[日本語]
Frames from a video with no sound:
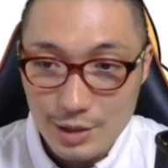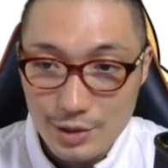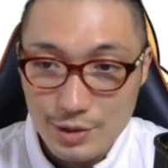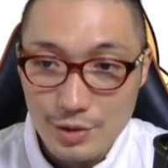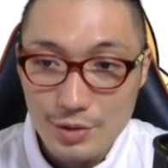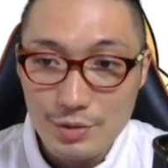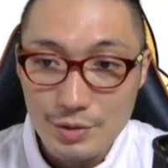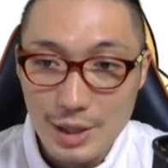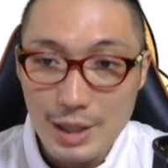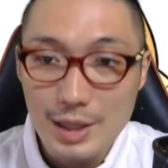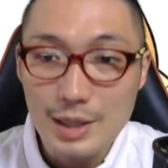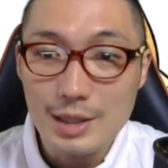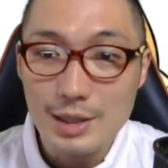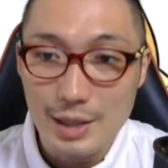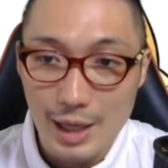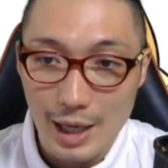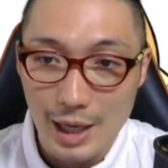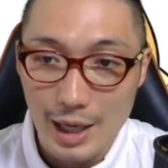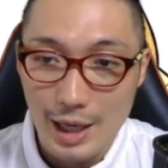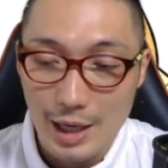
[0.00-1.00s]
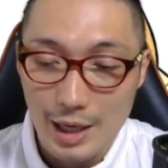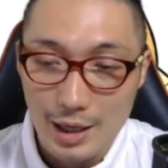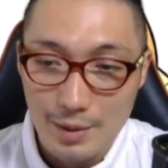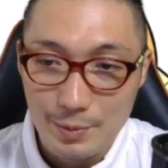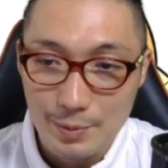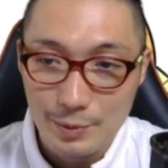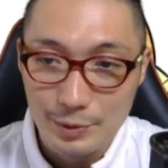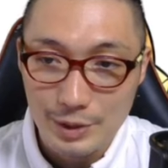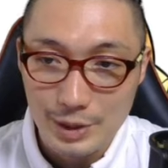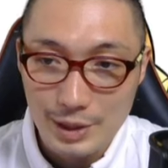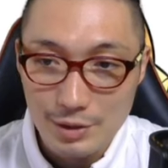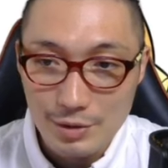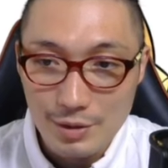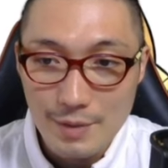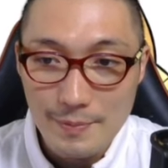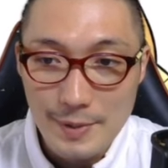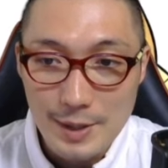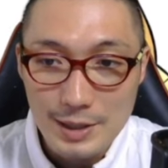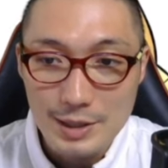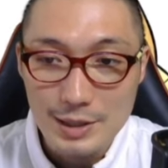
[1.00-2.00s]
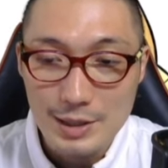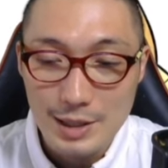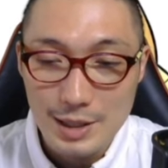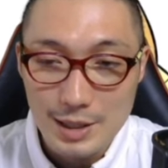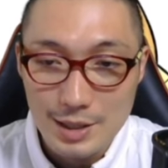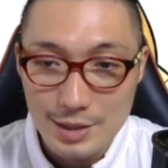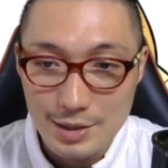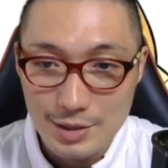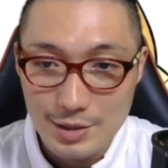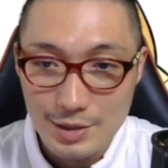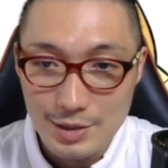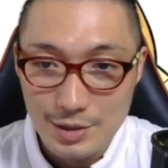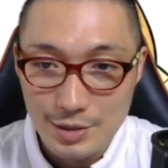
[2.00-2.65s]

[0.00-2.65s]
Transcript: 強くないんで、もう適当なパーティーでいいです。